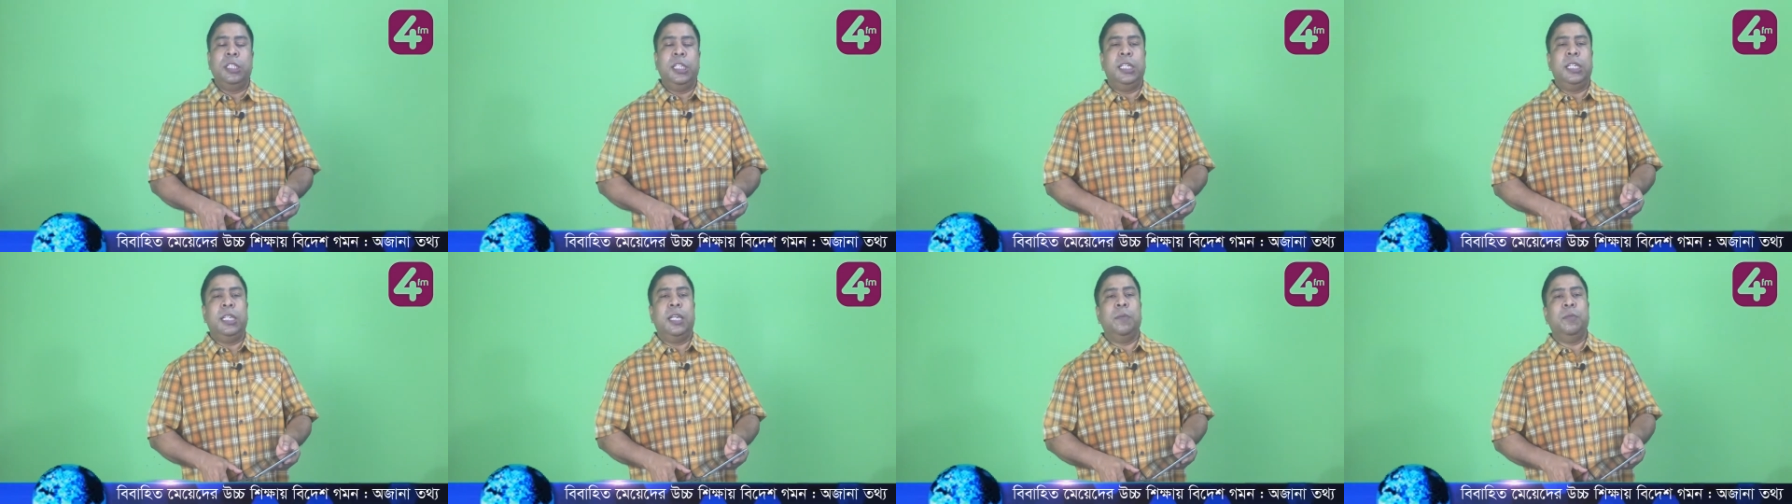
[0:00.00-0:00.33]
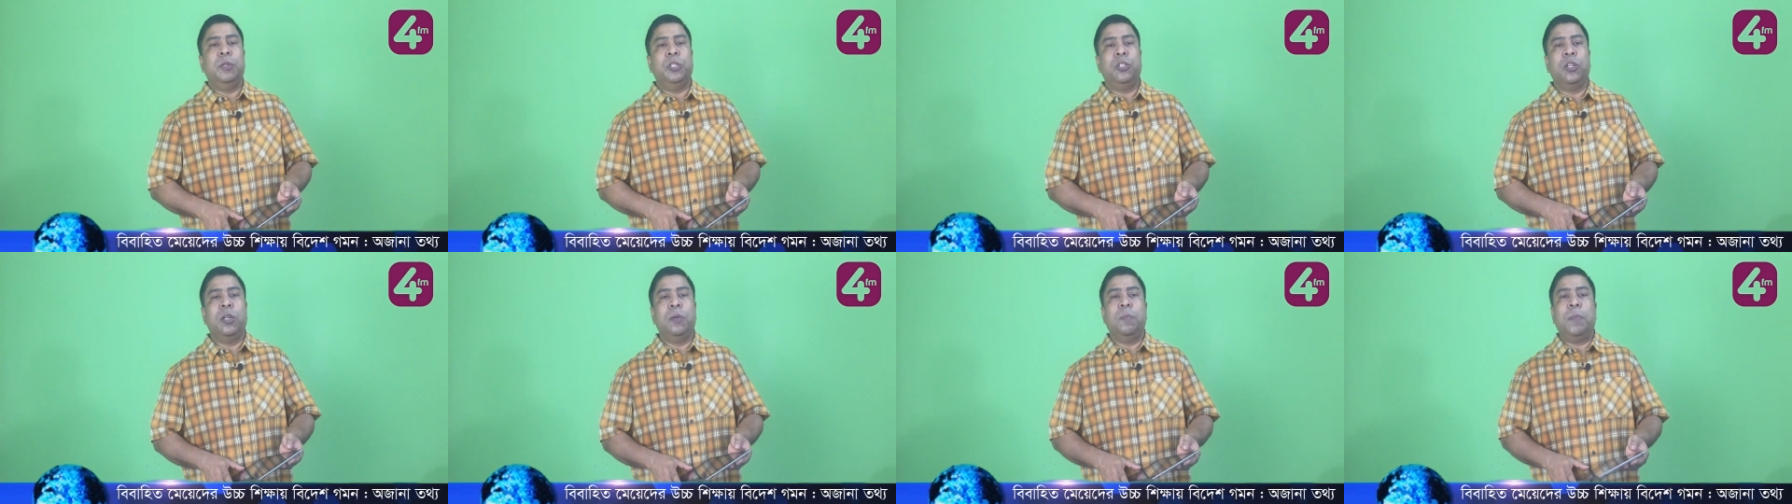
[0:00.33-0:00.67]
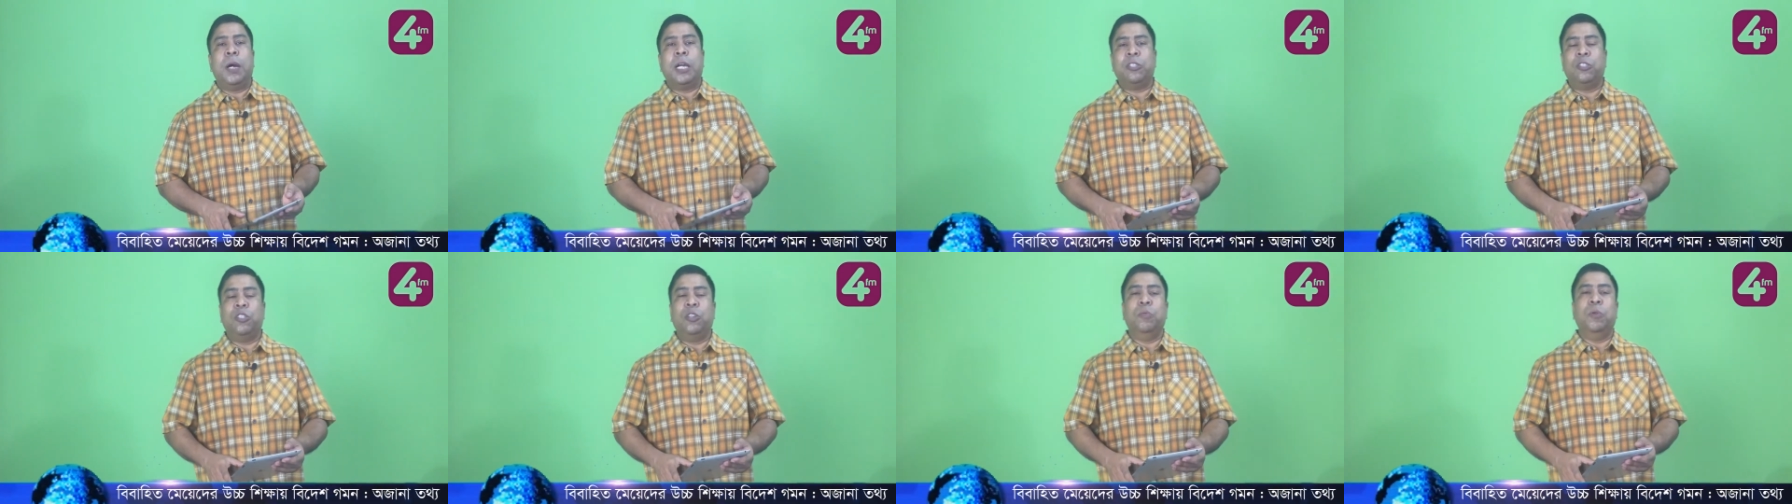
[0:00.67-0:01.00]
শিক্ষা বিষয়ে
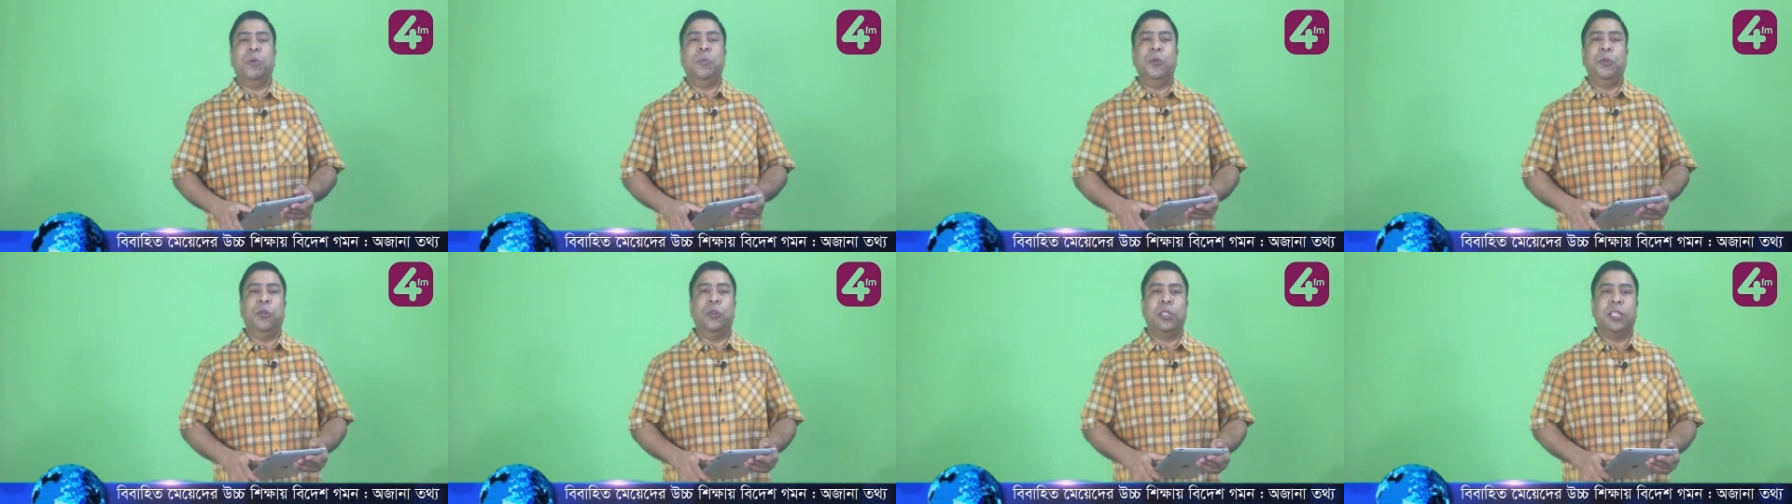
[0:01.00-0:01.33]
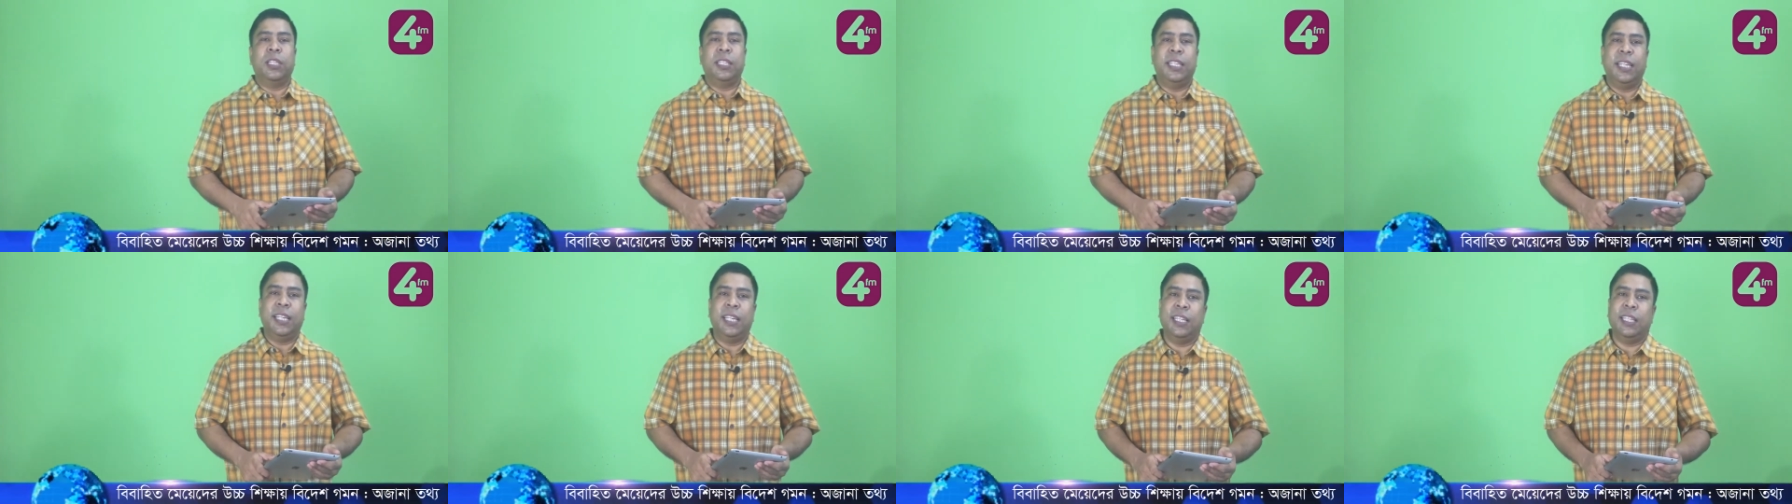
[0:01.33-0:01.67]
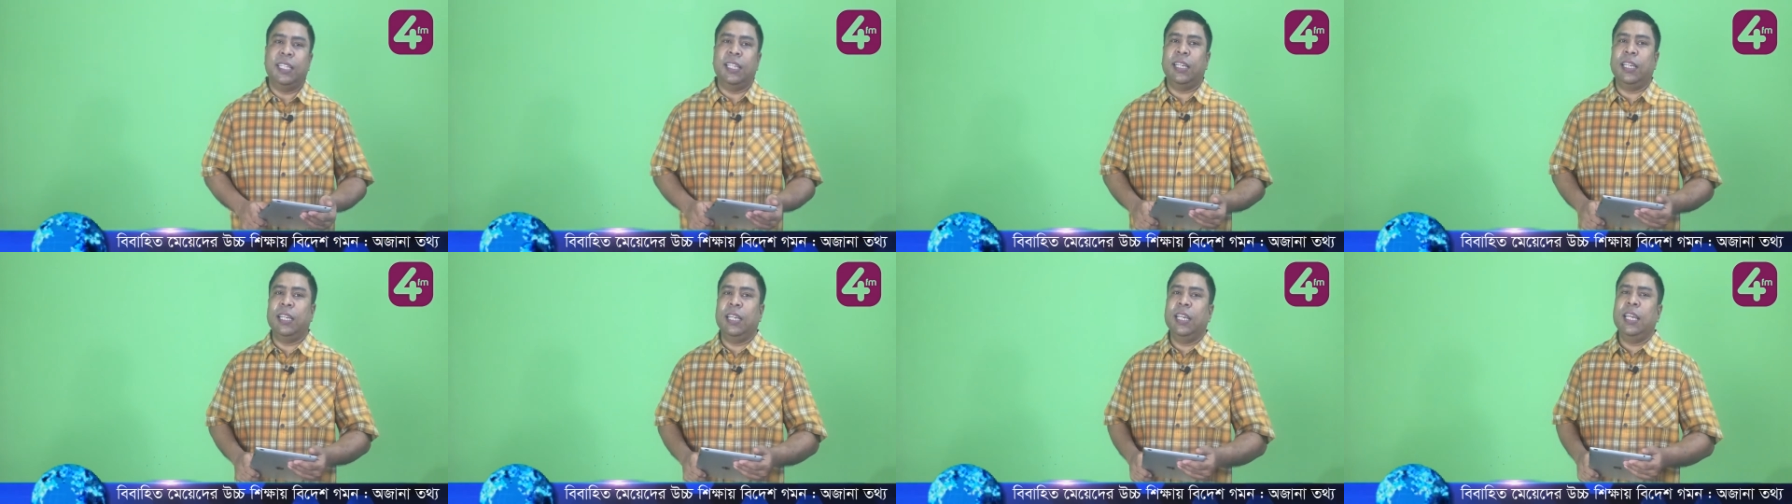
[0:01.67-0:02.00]
বাস্তব অভিজ্ঞতা থেকে
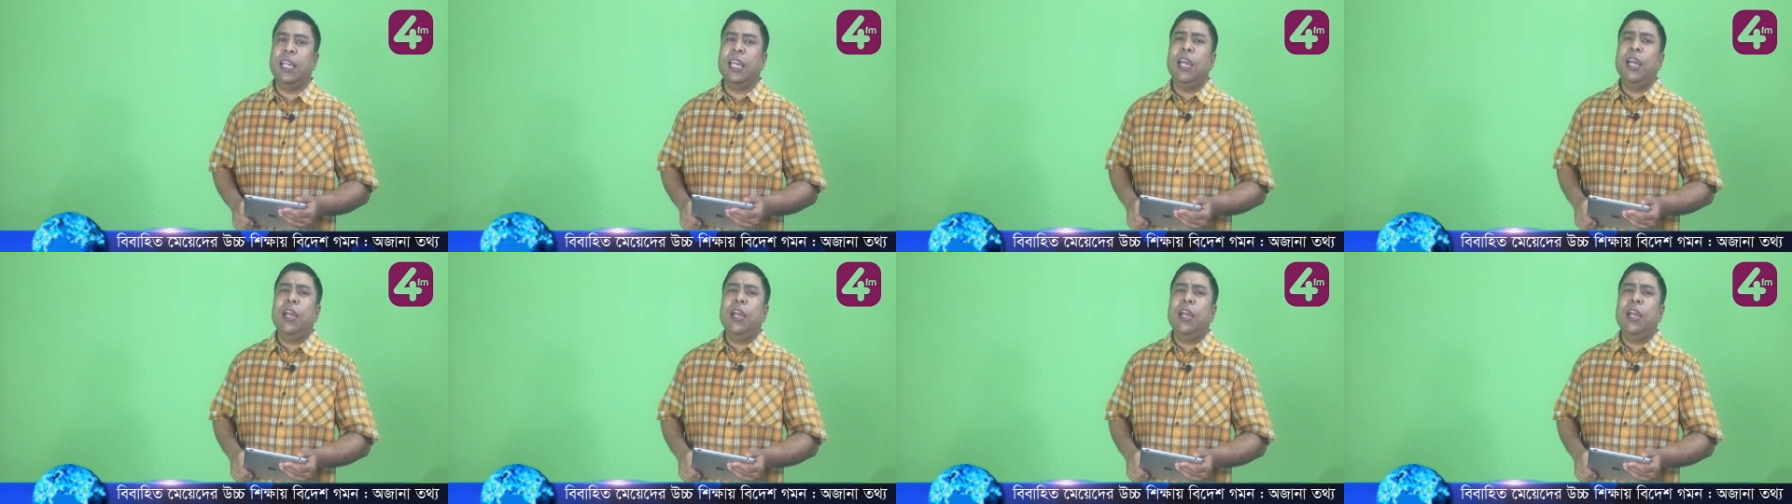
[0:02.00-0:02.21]
থাকে